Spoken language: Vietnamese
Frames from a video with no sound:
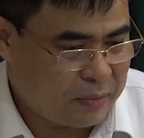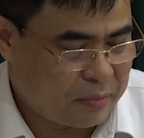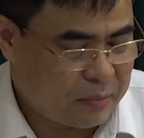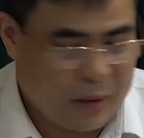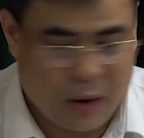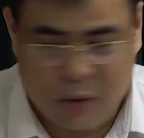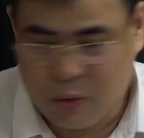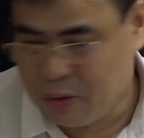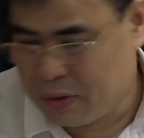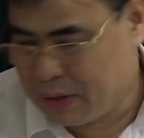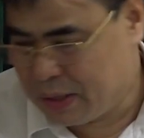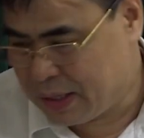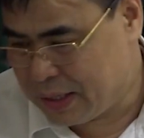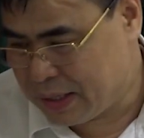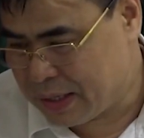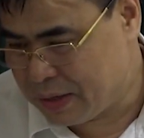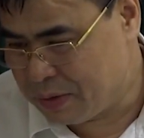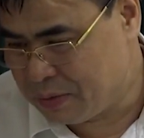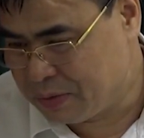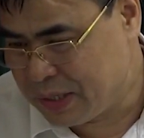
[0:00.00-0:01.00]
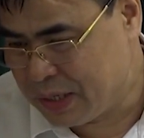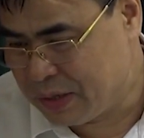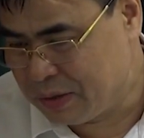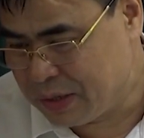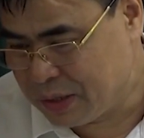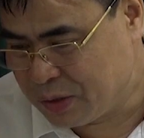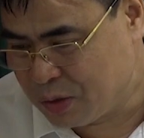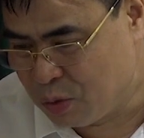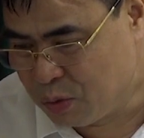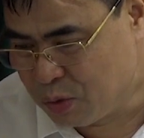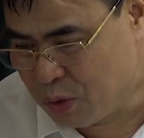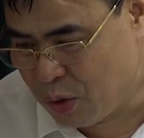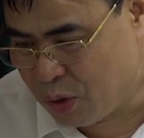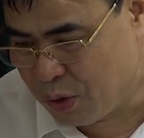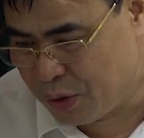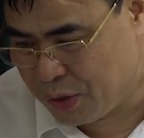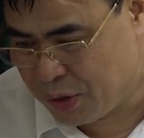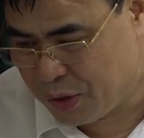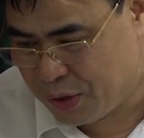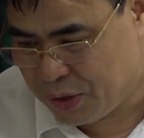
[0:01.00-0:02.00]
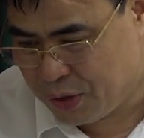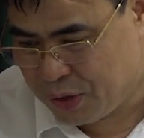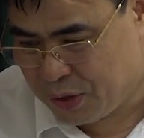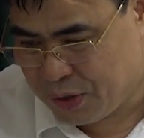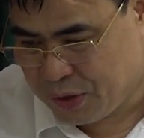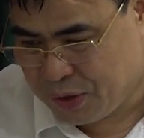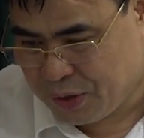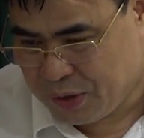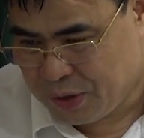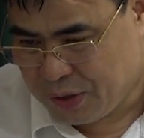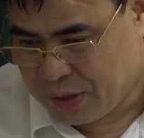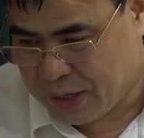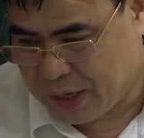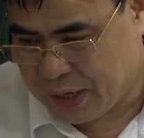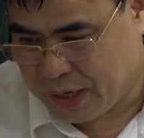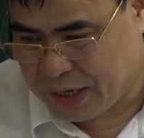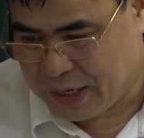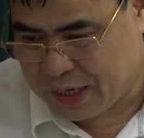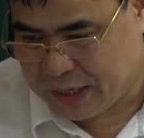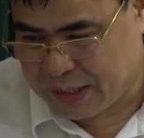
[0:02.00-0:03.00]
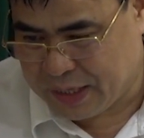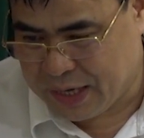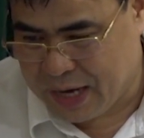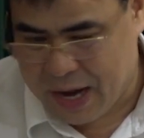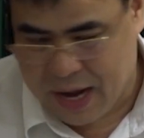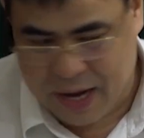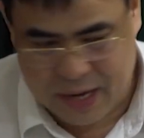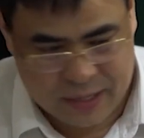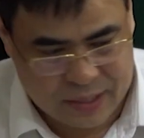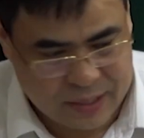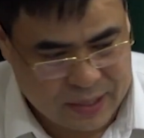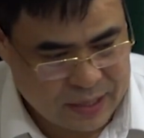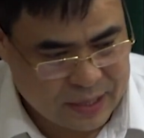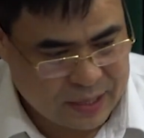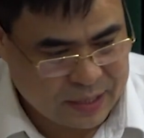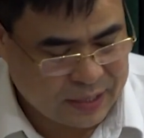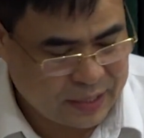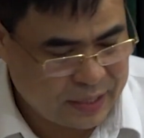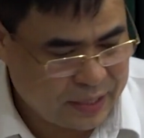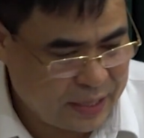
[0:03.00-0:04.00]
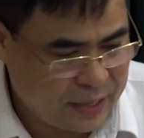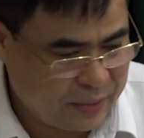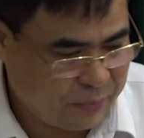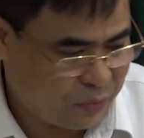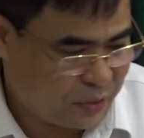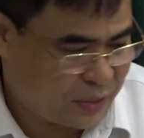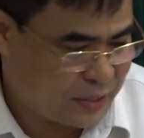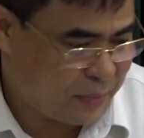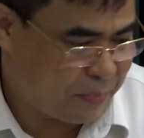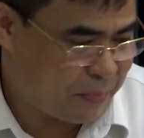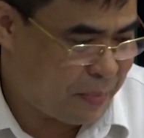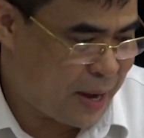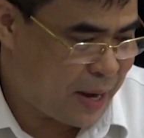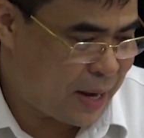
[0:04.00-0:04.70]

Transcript: đảng được quan tâm. Tại buổi làm việc, các đại biểu tham dự đã tập trung